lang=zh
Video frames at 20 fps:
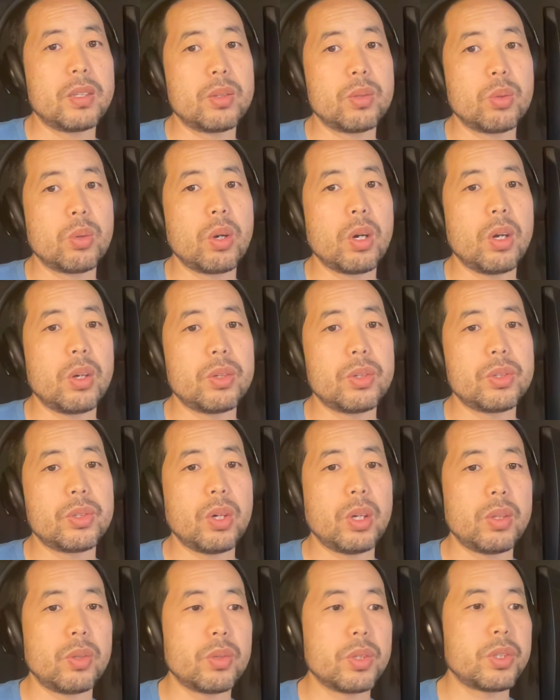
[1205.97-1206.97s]
养的就是
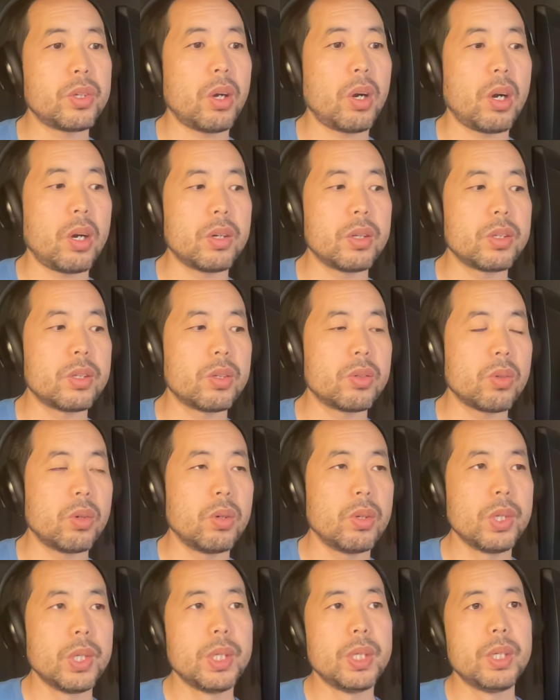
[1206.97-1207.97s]
小，的小孩的这
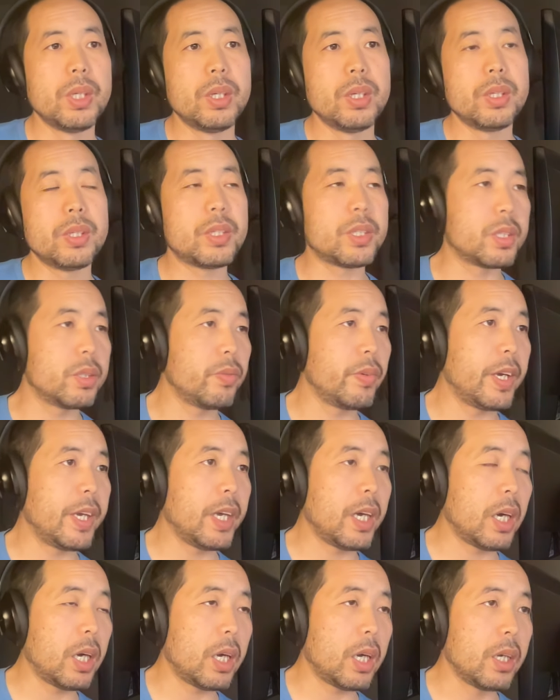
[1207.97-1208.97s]
种思
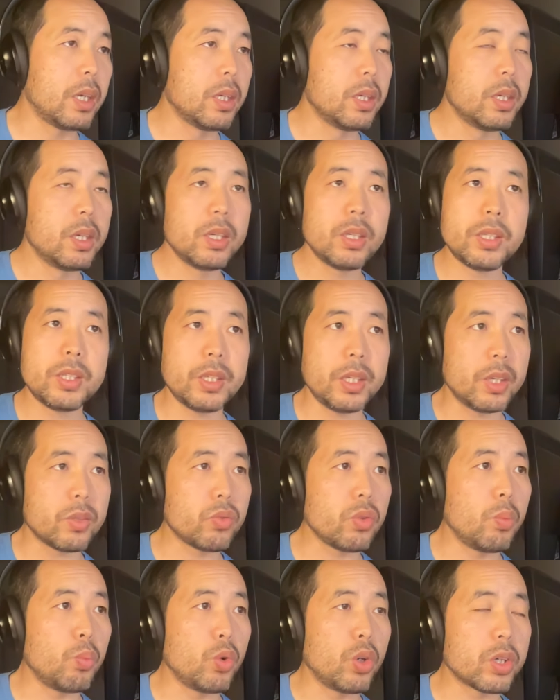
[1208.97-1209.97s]
维啊、
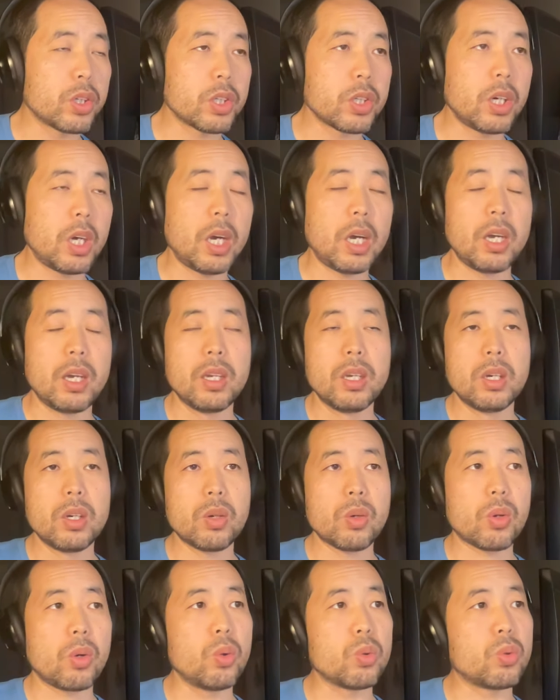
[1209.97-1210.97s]
协作模式啊、
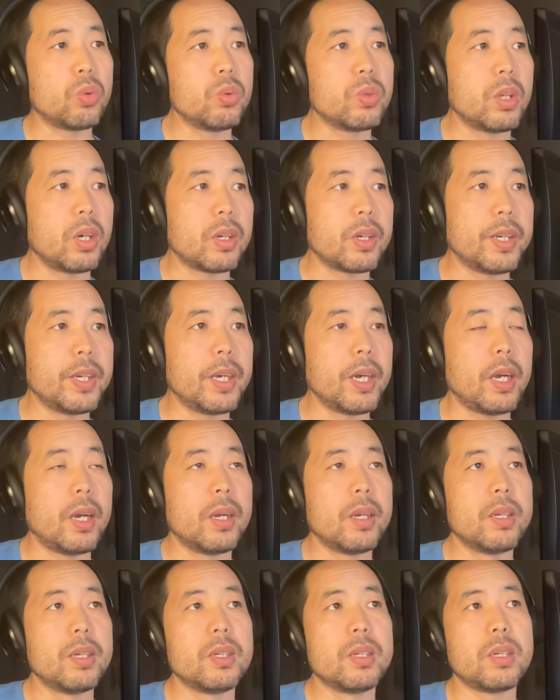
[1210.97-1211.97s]
沟通能力
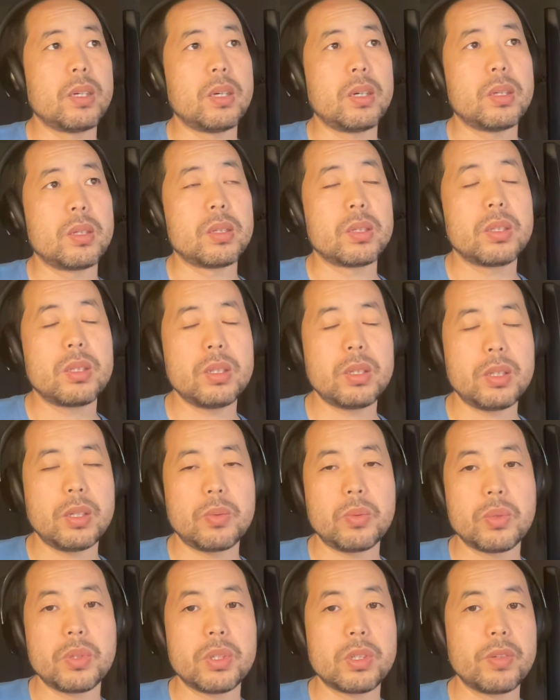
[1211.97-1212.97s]
啊，啊这
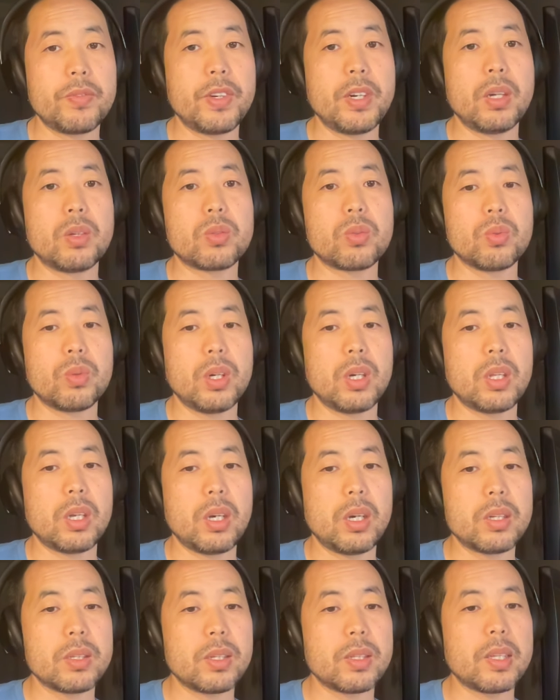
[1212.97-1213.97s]
些东西是非常重要
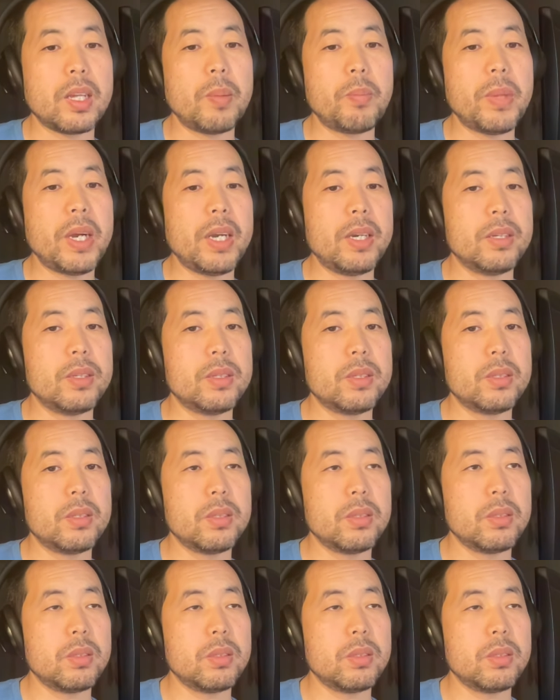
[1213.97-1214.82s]
的啊。在丹麦，